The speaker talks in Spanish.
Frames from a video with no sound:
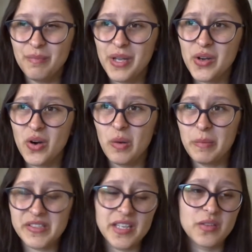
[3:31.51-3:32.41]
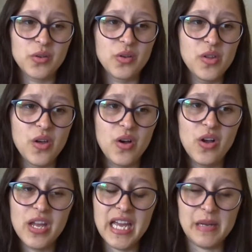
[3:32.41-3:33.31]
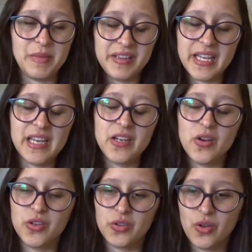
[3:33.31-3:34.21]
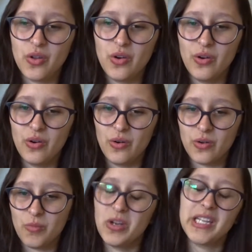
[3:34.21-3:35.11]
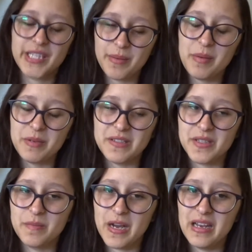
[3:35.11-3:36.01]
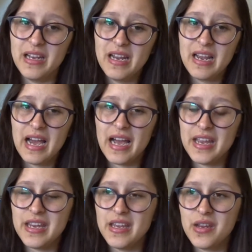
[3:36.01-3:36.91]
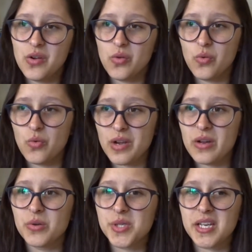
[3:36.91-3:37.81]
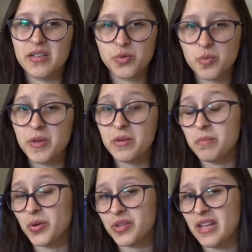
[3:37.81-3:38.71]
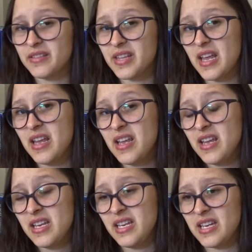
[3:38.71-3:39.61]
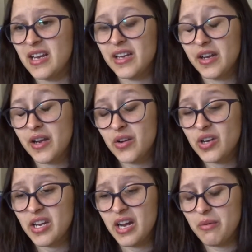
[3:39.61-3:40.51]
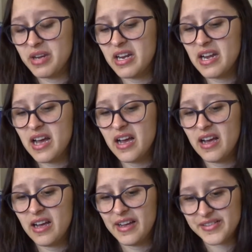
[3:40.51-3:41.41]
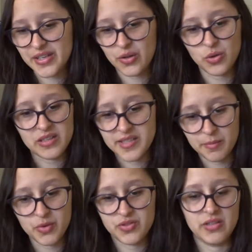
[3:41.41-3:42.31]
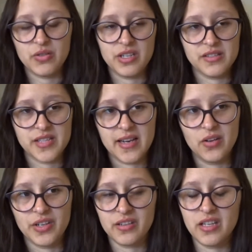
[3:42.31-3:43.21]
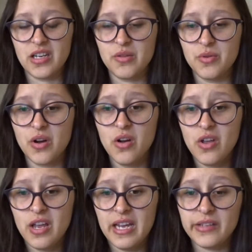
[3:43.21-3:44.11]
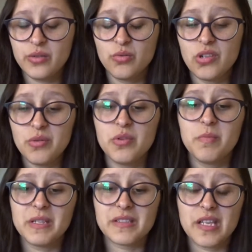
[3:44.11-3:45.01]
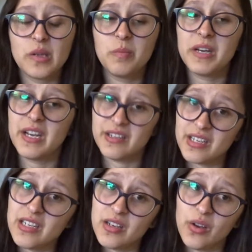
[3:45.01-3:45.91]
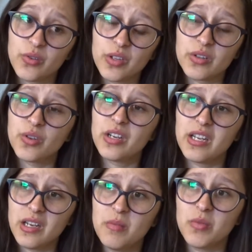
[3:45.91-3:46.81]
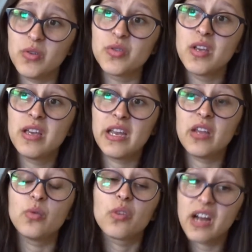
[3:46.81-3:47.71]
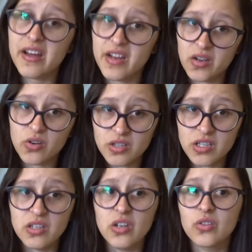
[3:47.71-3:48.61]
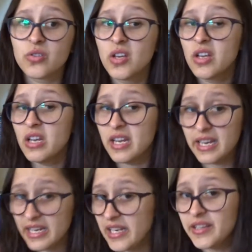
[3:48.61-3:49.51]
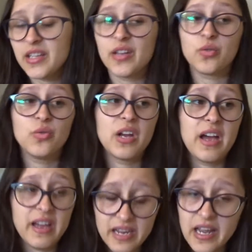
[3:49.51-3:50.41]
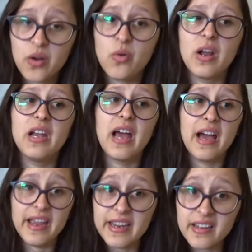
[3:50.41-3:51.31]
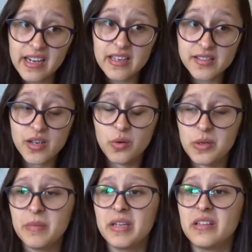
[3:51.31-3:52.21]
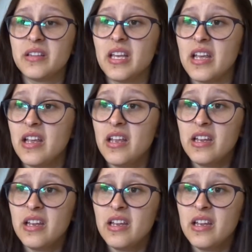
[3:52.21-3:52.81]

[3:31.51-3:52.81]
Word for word: Pero pese a todo el misterio y todo, como la trama principal, hay una cosa que es súper importante y que creo que Gabriela acertó al 100% en hacerlo en este libro. Es un libro pensado para niños, entonces queremos educar a los niños en la literatura, en la escuela, en casa obviamente.